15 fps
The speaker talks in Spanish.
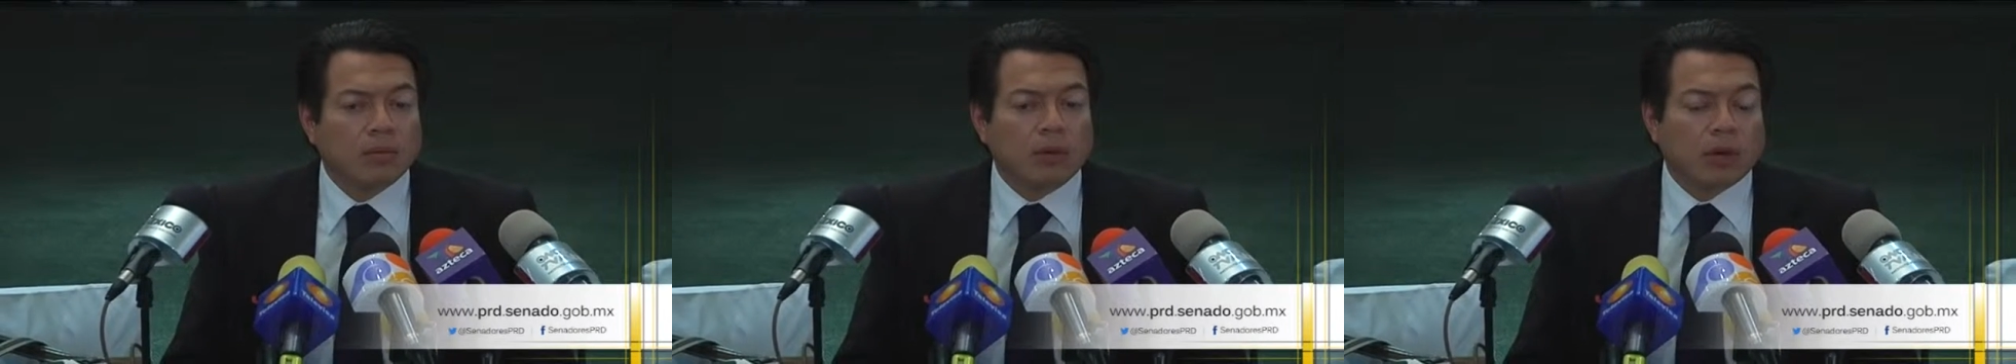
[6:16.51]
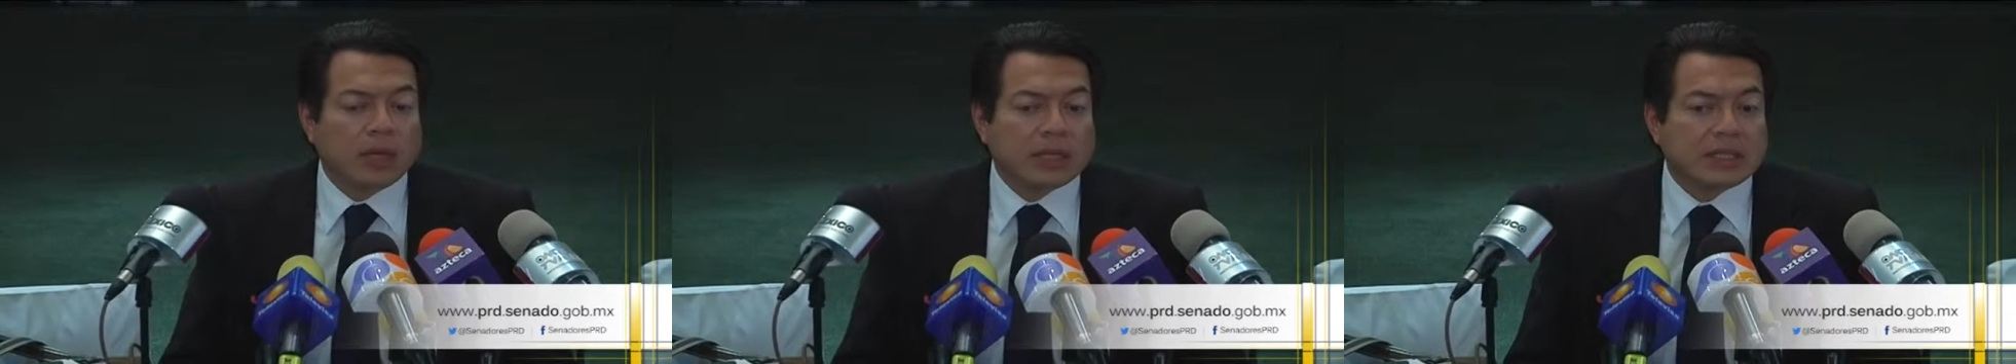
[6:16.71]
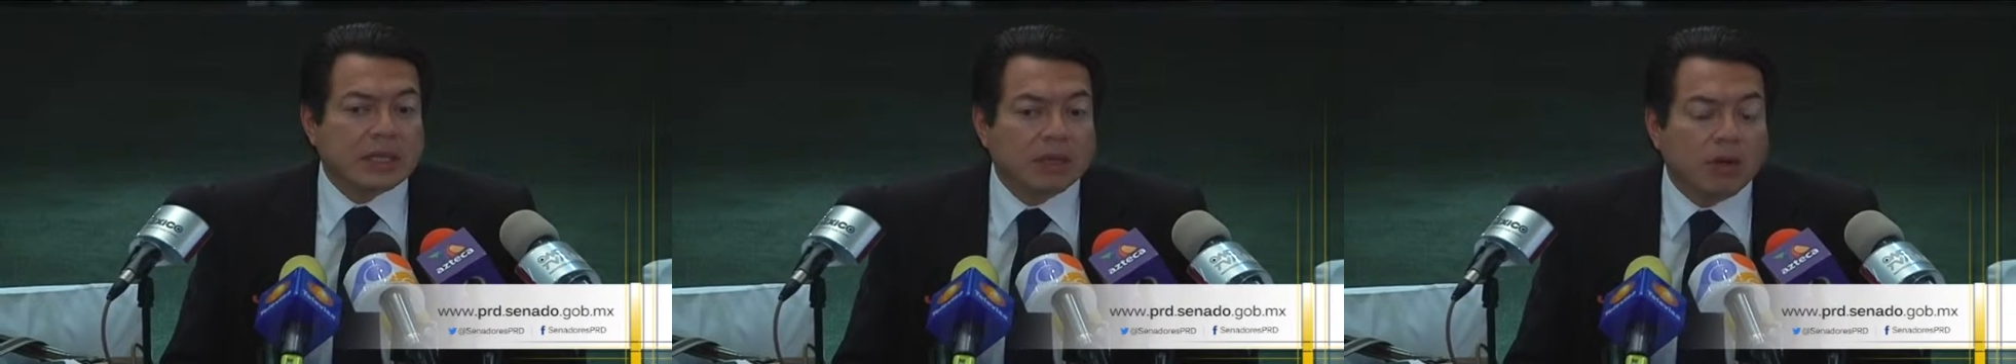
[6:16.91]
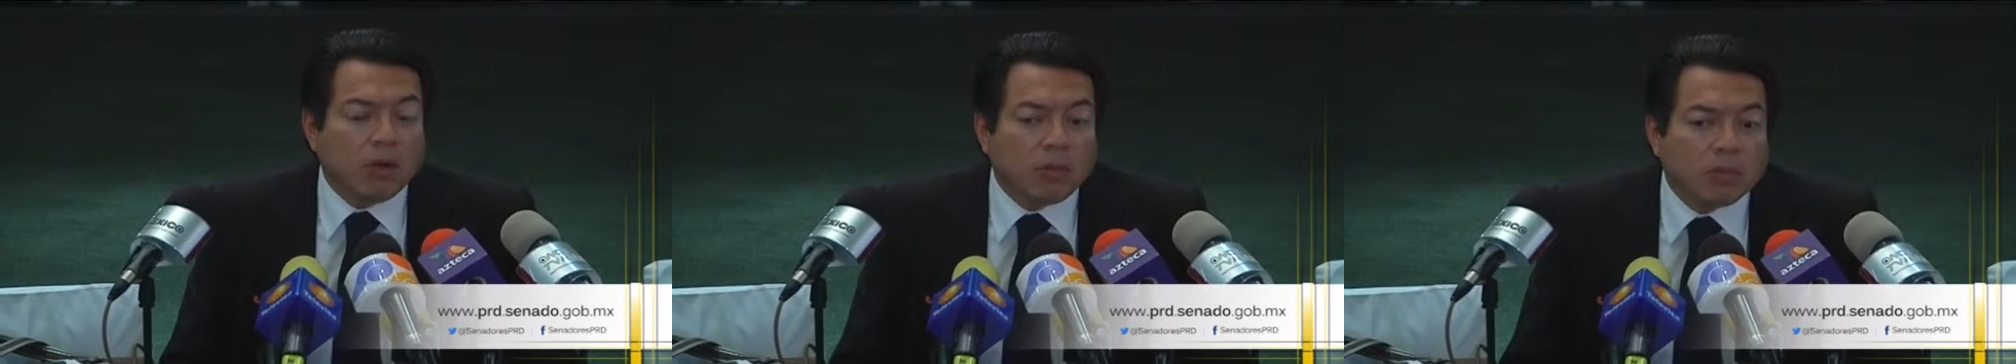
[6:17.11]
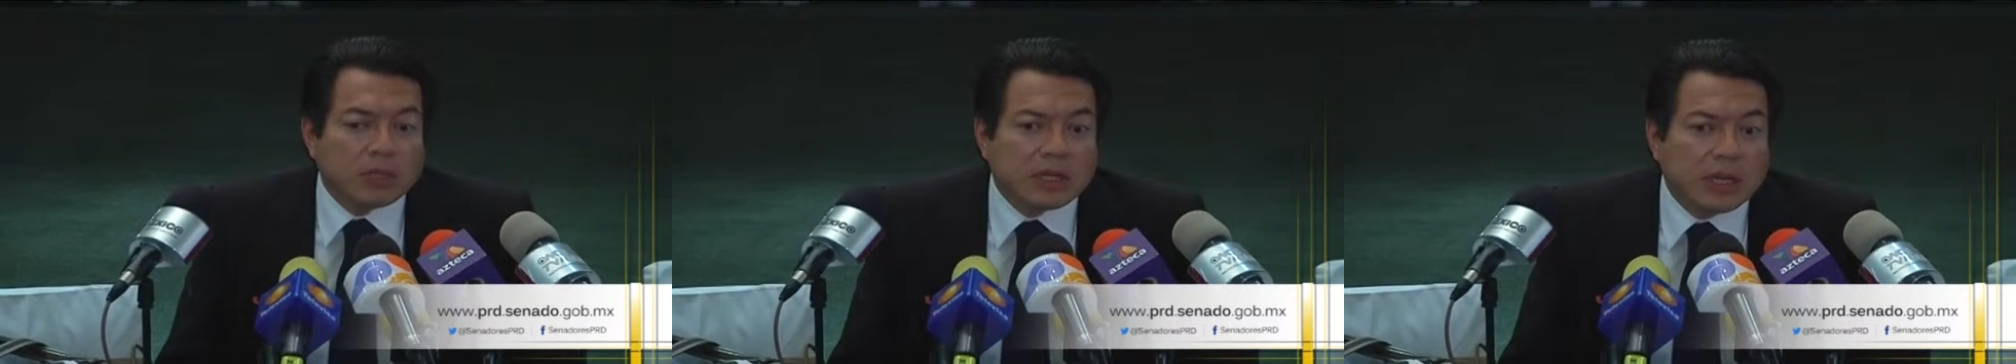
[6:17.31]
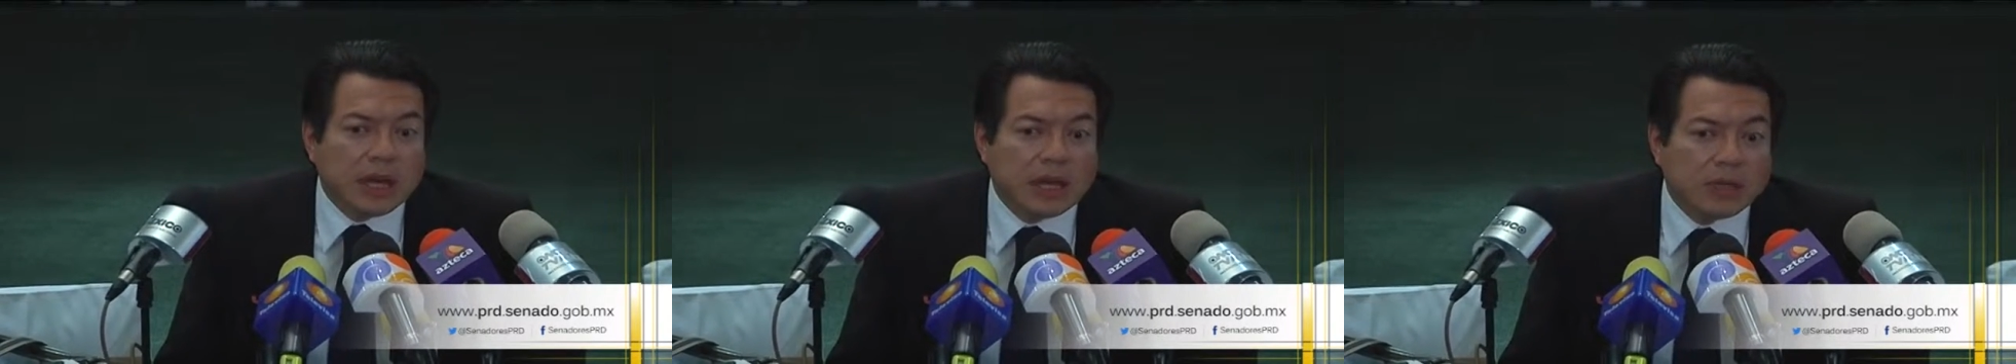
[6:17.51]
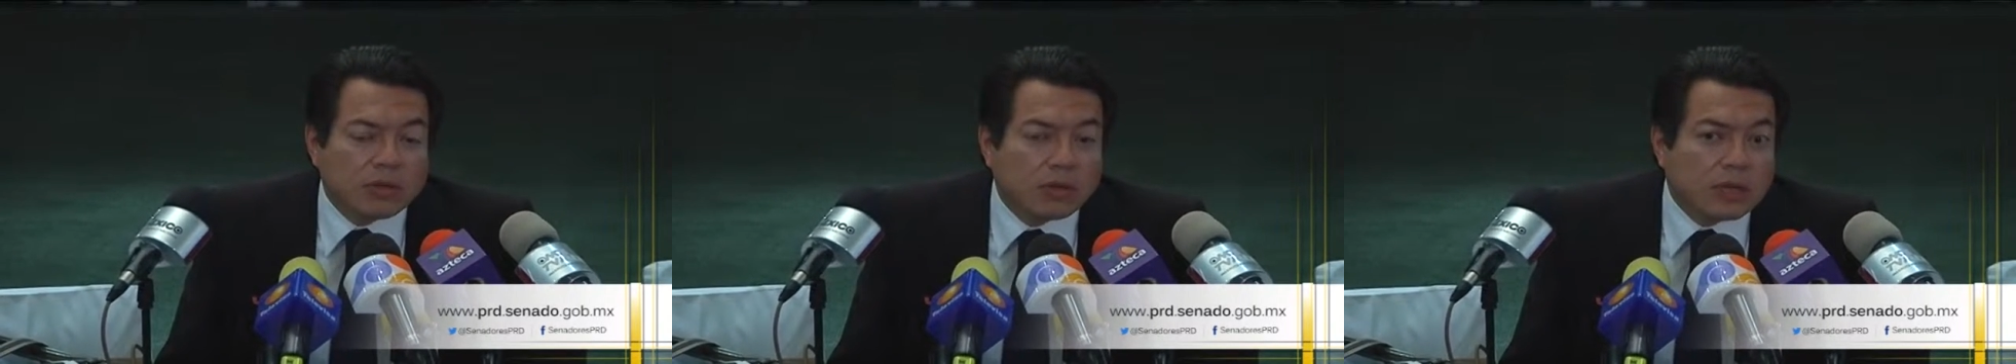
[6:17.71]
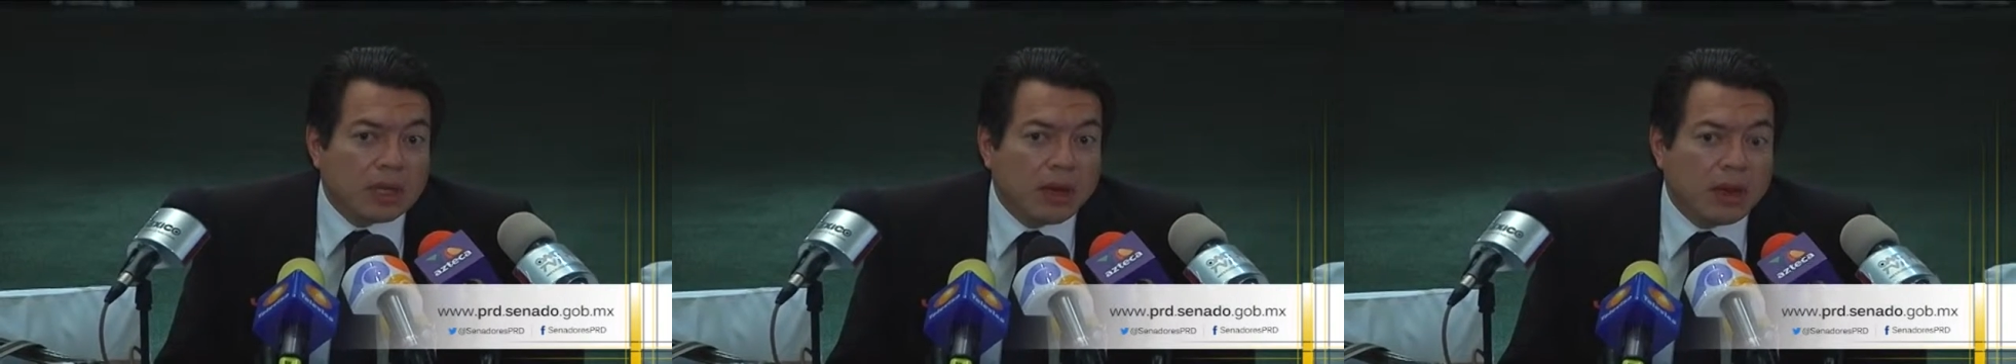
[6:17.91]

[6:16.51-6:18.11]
Porque si no, pues entonces